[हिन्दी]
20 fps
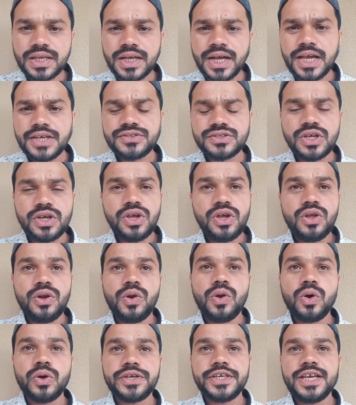गाइज़
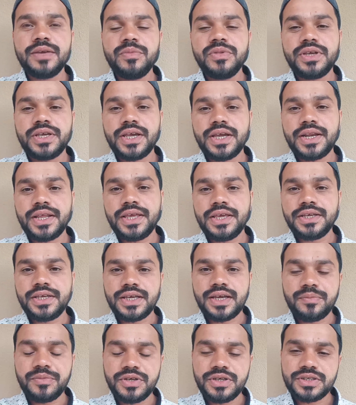लोग ये भी कह रहे हैं
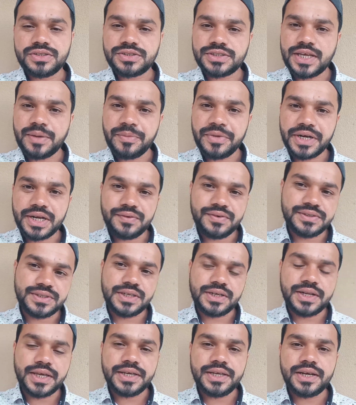कि अभी इस टाइम मेरा
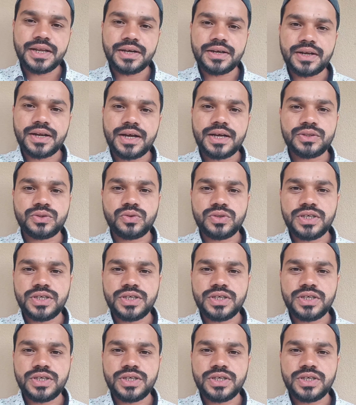वीज़ा नहीं लग रहा